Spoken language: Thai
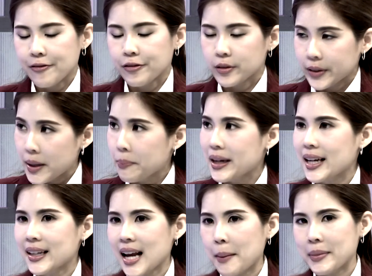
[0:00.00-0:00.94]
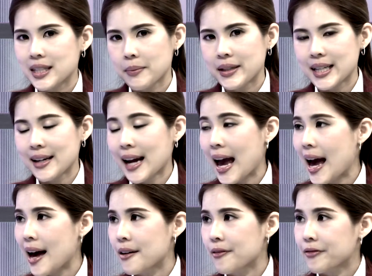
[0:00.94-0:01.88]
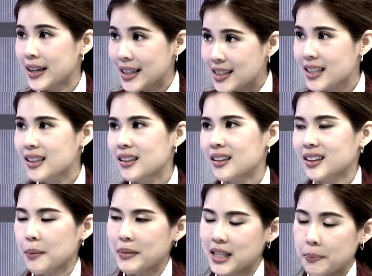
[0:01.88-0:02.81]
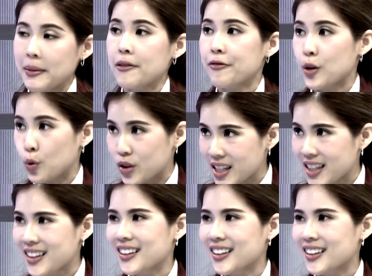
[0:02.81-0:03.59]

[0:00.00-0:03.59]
live streaming เนี่ยมันจะไม่ใช่แค่ฟีเจอร์แต่มันจะเป็นฟิวเจอ